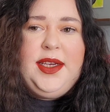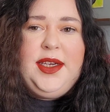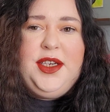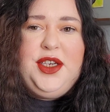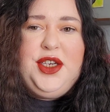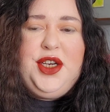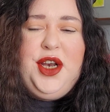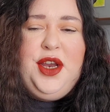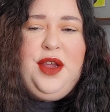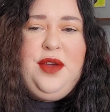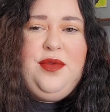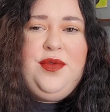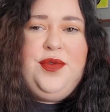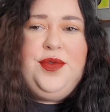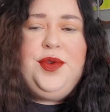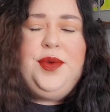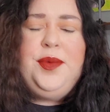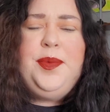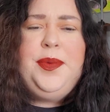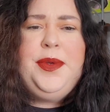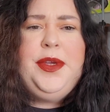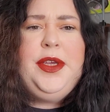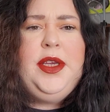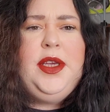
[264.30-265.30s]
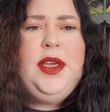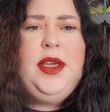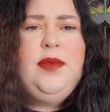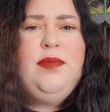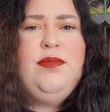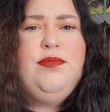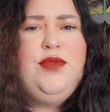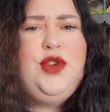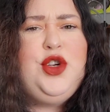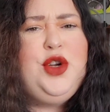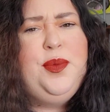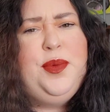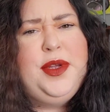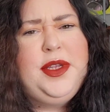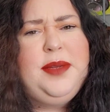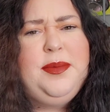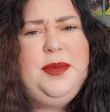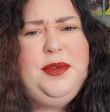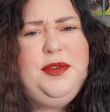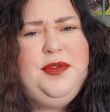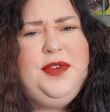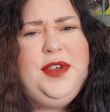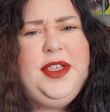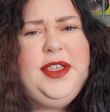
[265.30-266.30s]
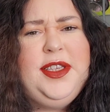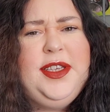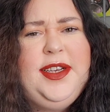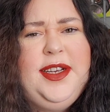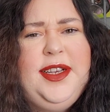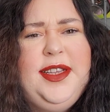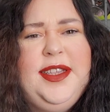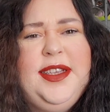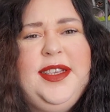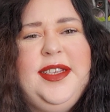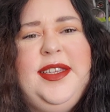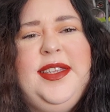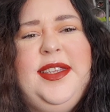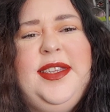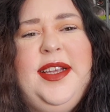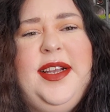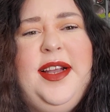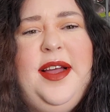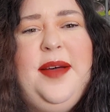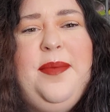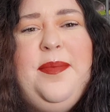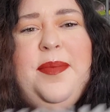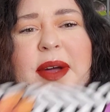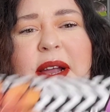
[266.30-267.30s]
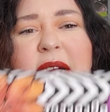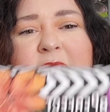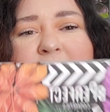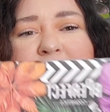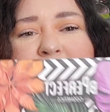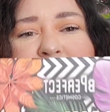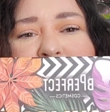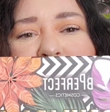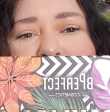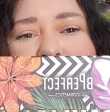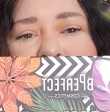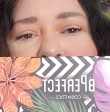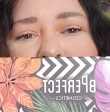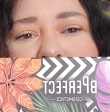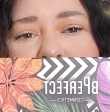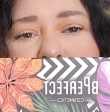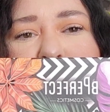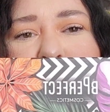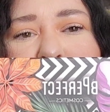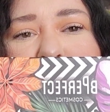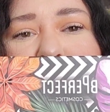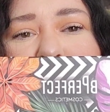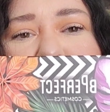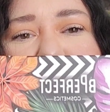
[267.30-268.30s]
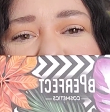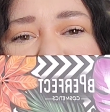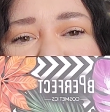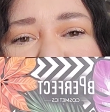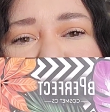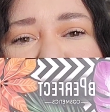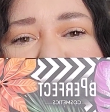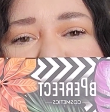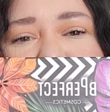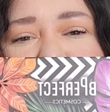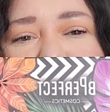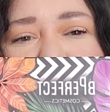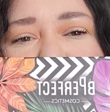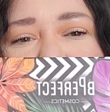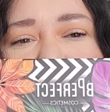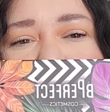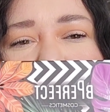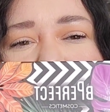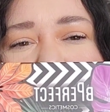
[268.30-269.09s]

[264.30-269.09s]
Je l'ai vue, puis je sais pas, ça m'a fait tilt. C'est la palette euh, bi perfect